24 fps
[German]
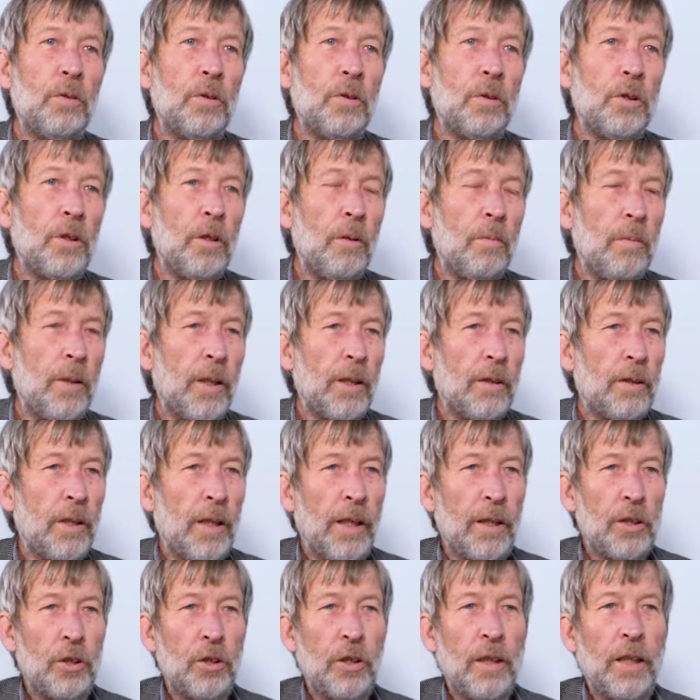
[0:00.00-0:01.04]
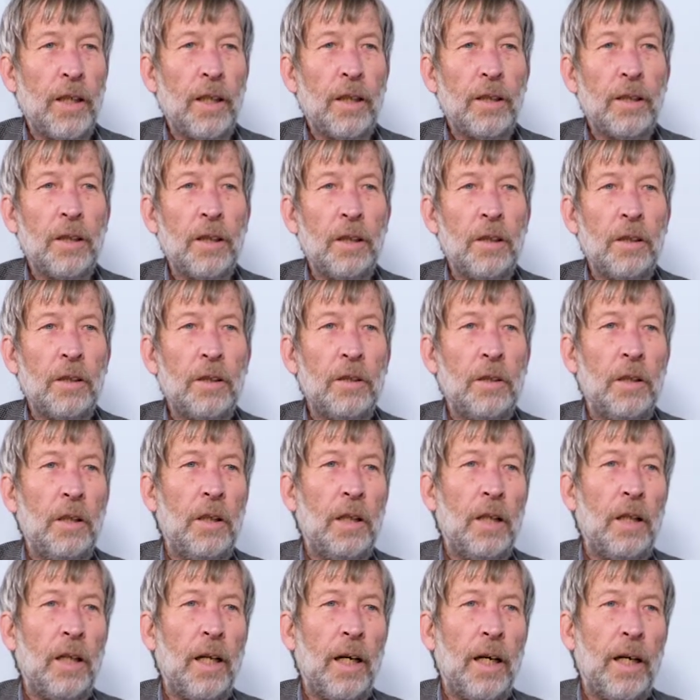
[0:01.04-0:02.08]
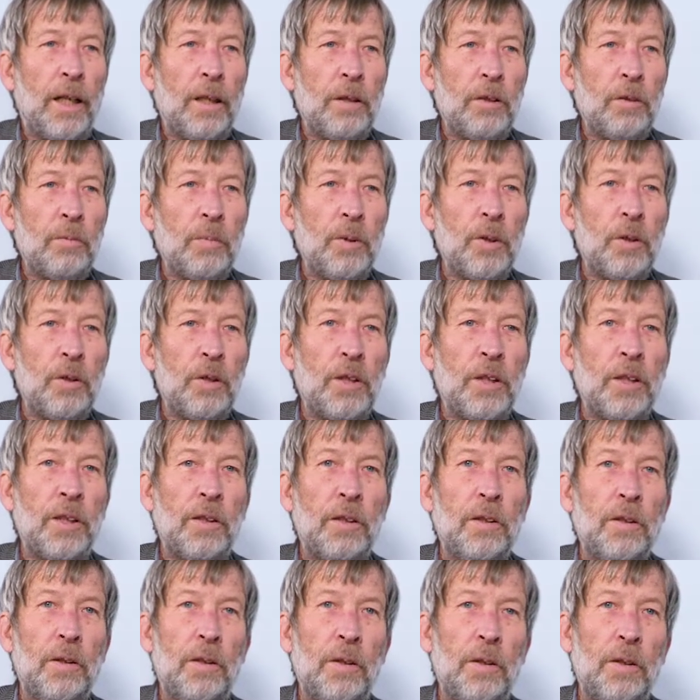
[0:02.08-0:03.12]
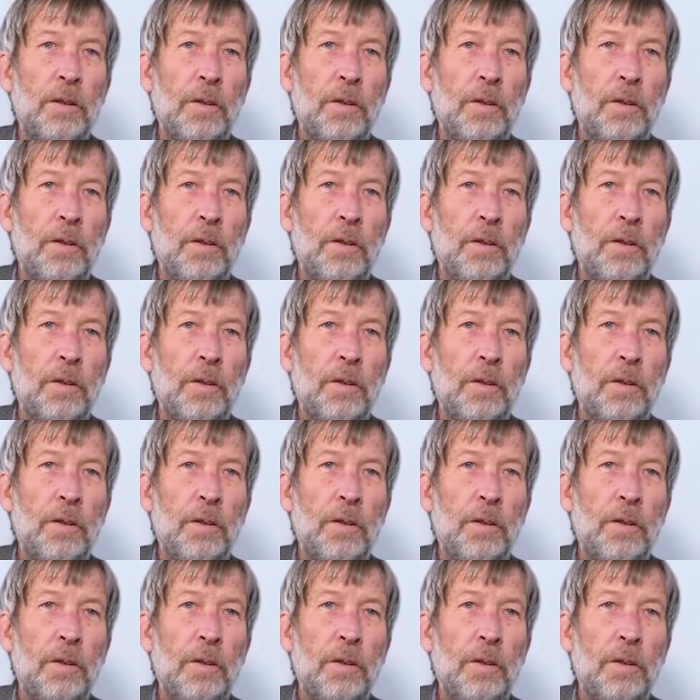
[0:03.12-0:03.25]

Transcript: unserer Partei stärker einbezieht.